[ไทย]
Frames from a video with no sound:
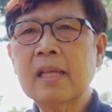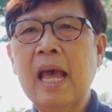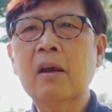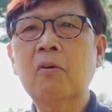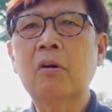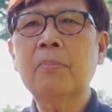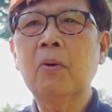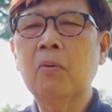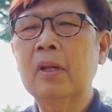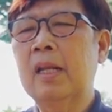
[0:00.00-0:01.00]
สร้างของพ
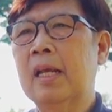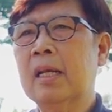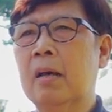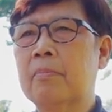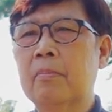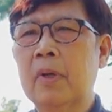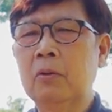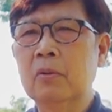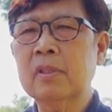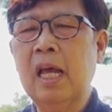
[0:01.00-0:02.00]
ระองค์เนี่ยนะครับม
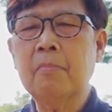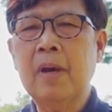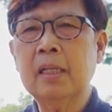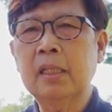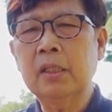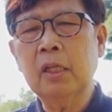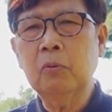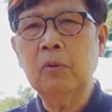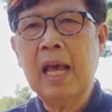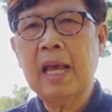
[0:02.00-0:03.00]
นุษย์สามารถที่จะ
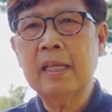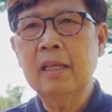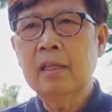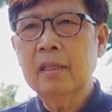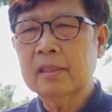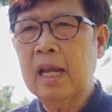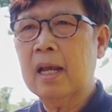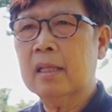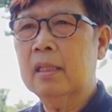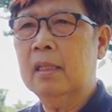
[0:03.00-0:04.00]
ดูได้จา
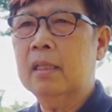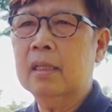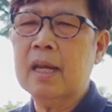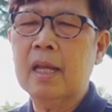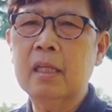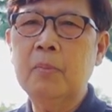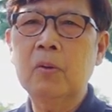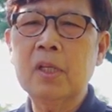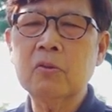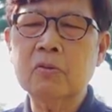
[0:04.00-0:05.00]
กที่การที่พระ
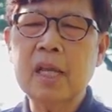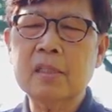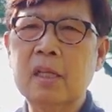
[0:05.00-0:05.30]
องค์ได้ทรงสร้าง